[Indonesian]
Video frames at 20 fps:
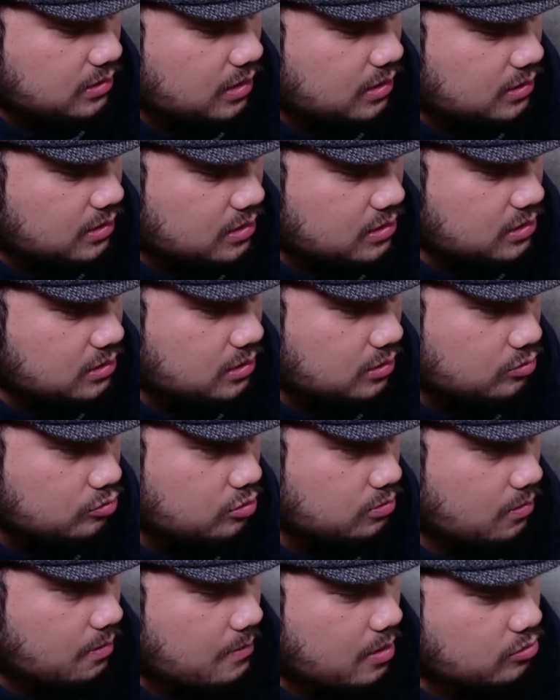yang tersisa tuh
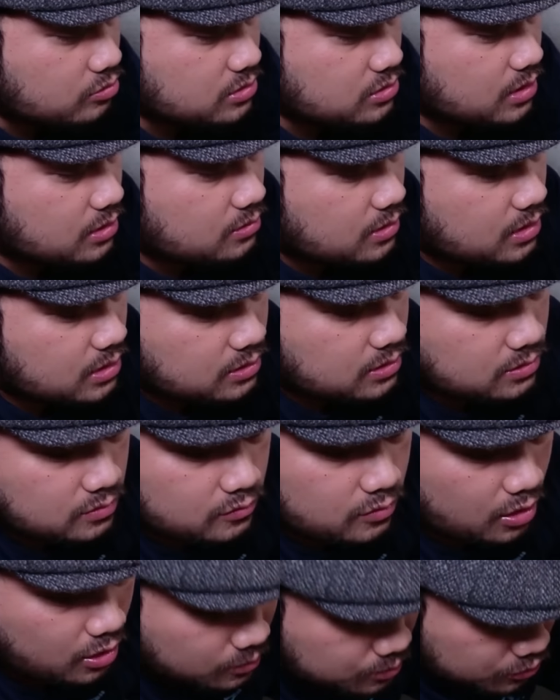cuma bagusnya doang
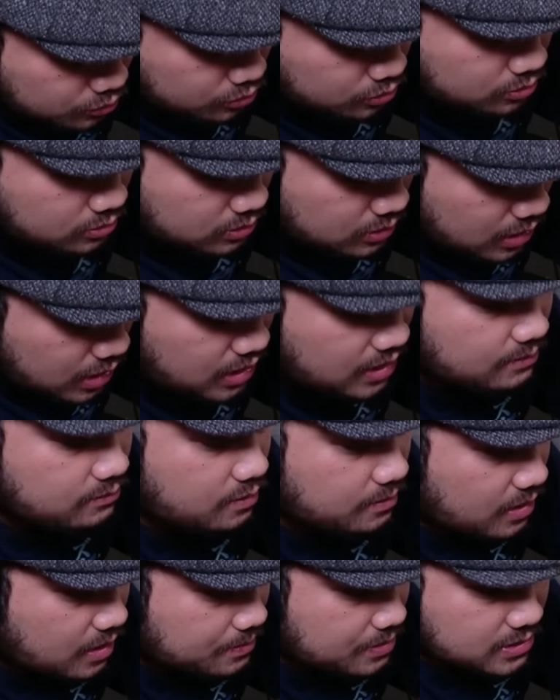walaupun ada
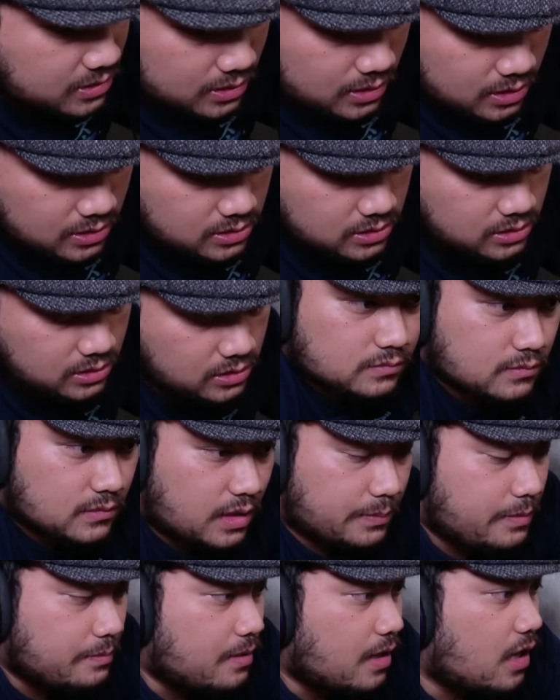beberapa scene Echi
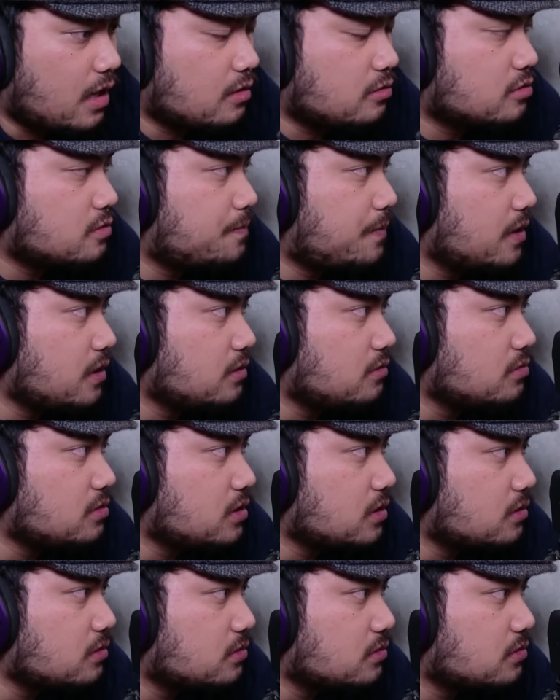tapi bagus pak itu
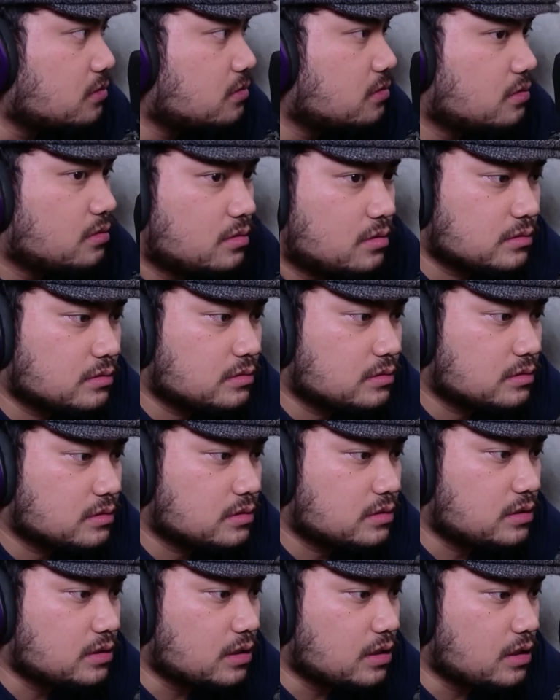sin
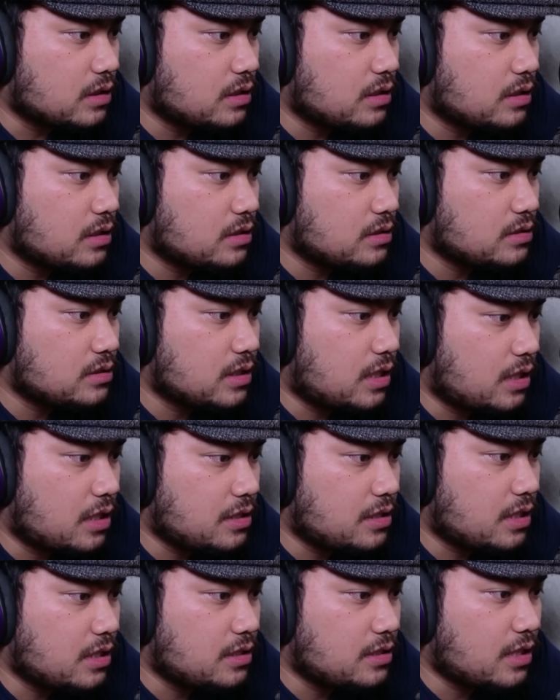sin
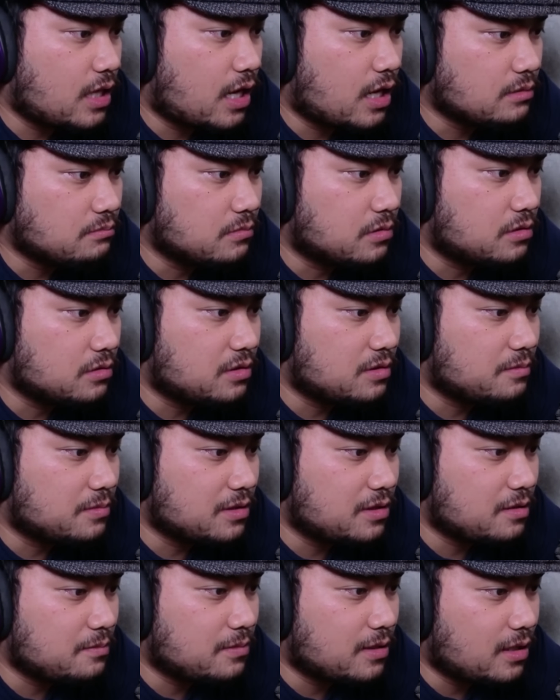jadi-jadi jahat baru
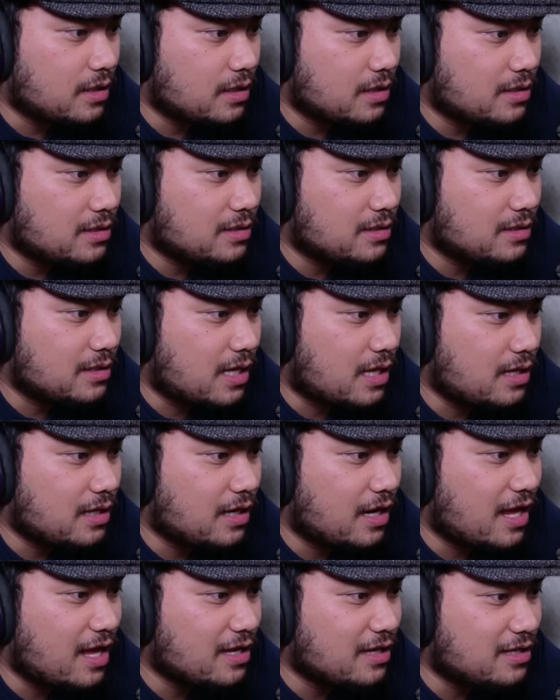tiba-tiba dari
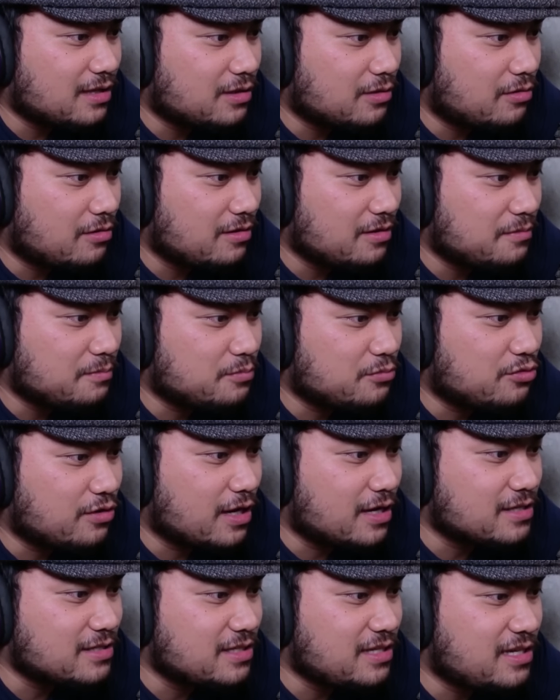langit Lloyd
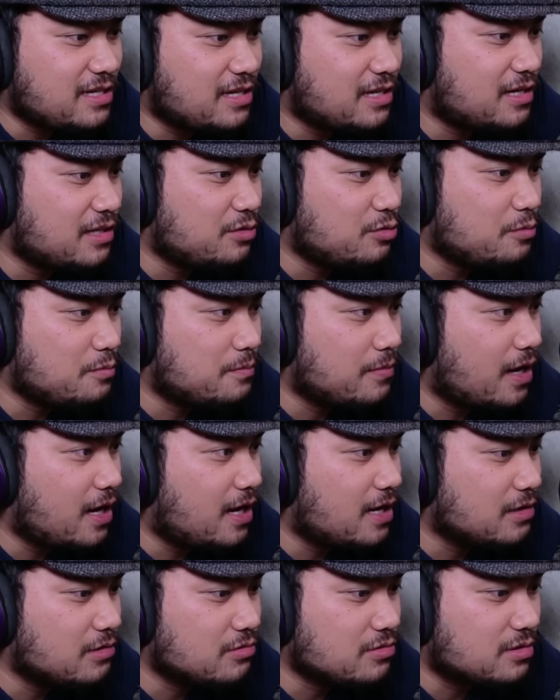buka sihir itu
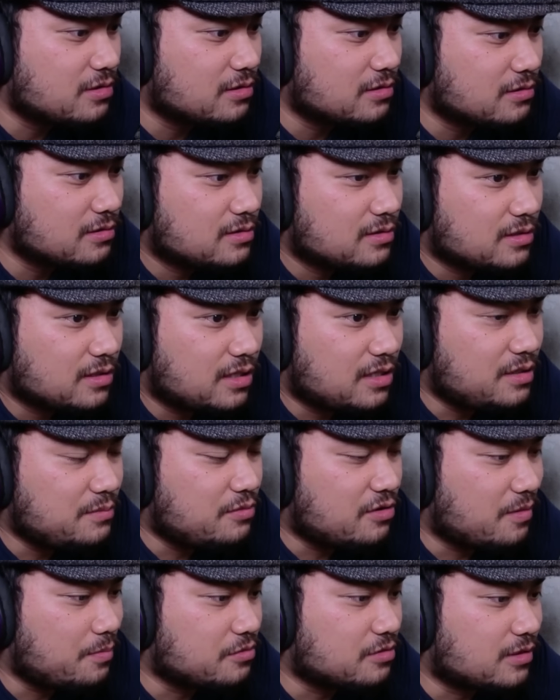bagus loh ini
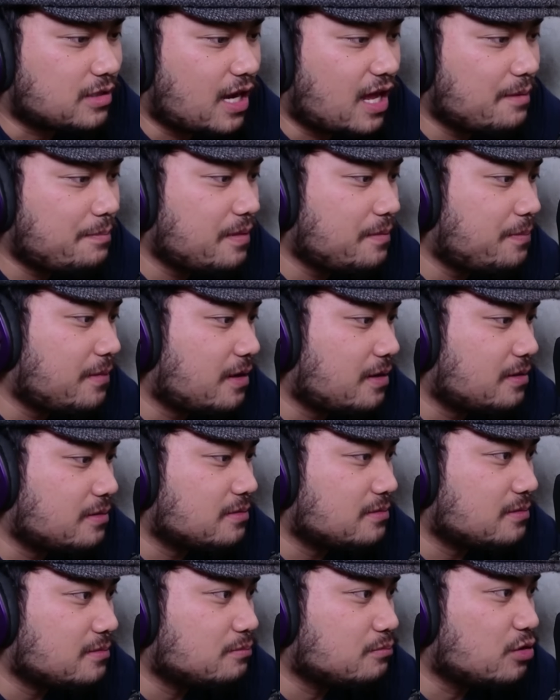baru episode 8 pak
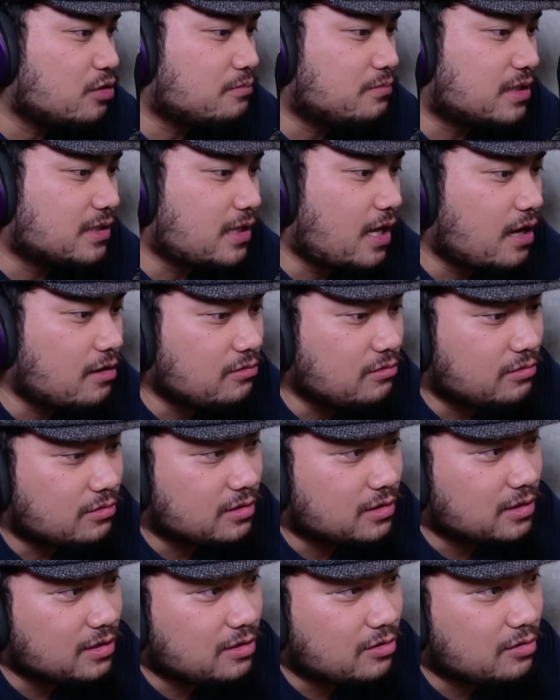belum bertarung loh
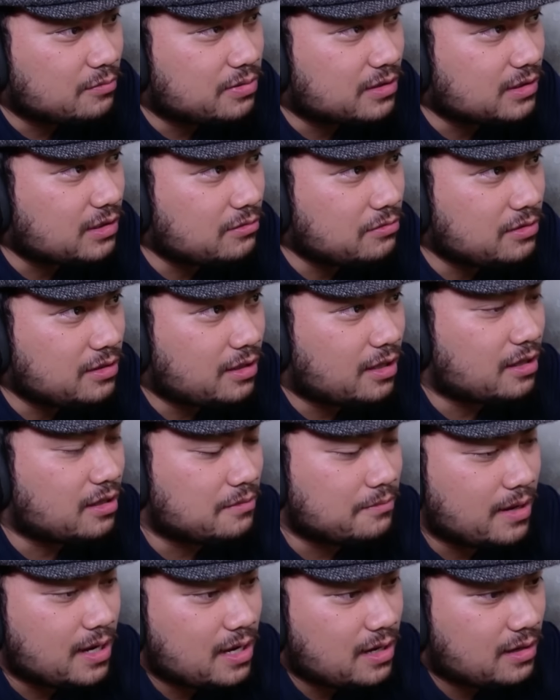ini, ini kalau bertarung nanti kayak
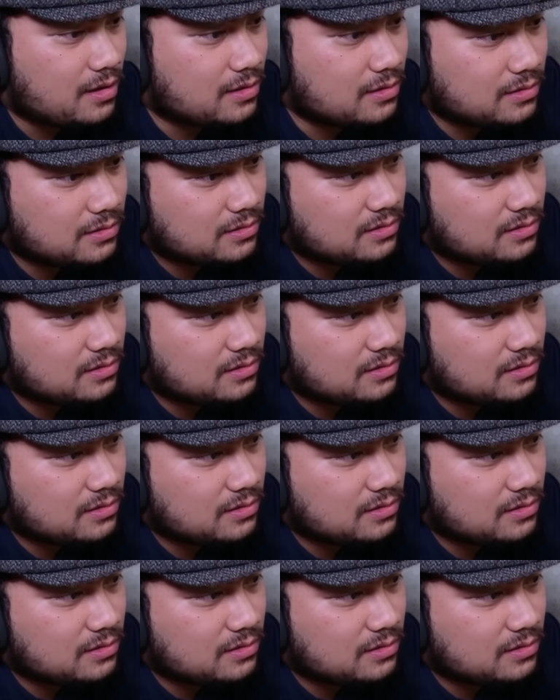gimana